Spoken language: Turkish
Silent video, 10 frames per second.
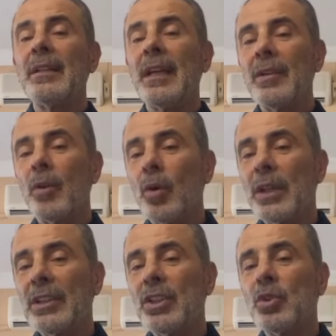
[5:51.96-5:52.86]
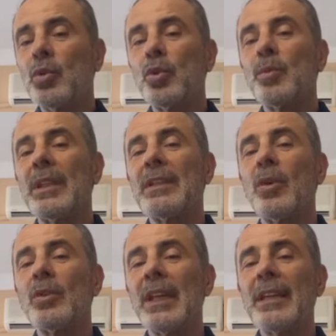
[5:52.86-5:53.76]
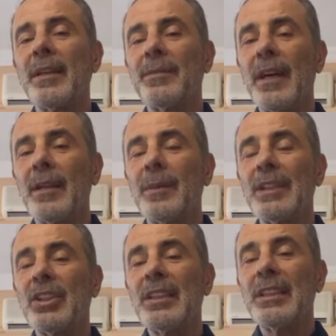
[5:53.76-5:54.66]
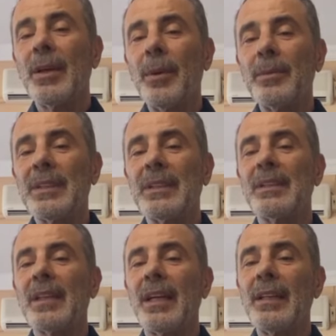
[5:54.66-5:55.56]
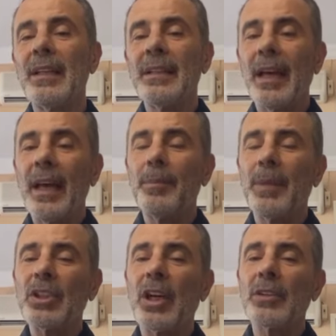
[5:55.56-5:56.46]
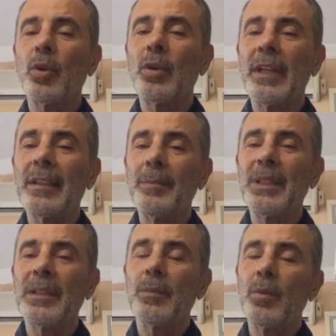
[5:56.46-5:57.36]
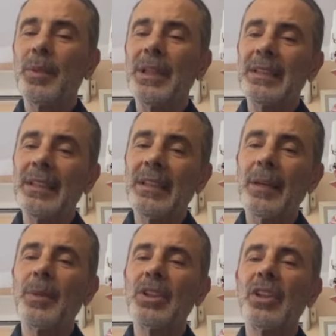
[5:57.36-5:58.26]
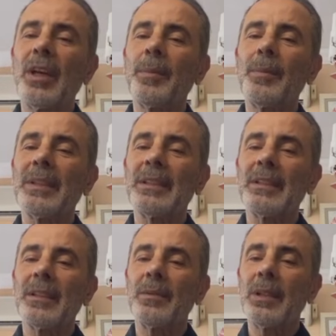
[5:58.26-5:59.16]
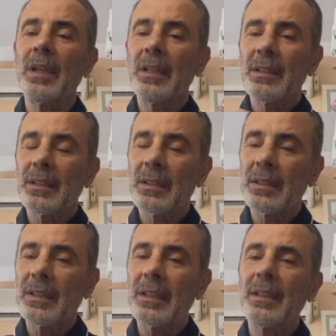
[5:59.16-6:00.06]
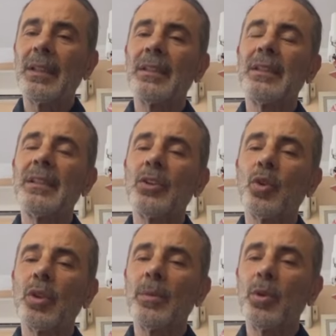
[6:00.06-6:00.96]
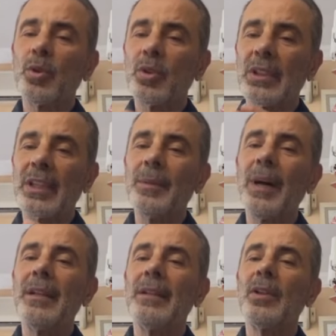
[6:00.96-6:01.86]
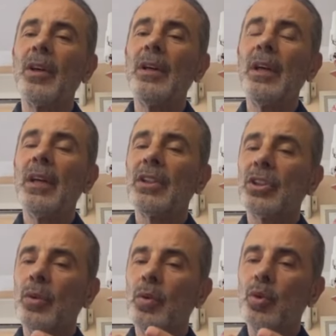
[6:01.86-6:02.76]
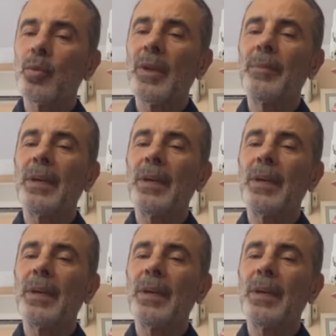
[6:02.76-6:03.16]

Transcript: yani o geçiş ucumlarına özellikle Fenerbahçe'nin yememesini sağlayan en baş aktörlerden biri. Bu presi de tek başına yapamazsınız tabii. E, siz de çok iyi biliyorsunuz. Takım halinde işte ucundan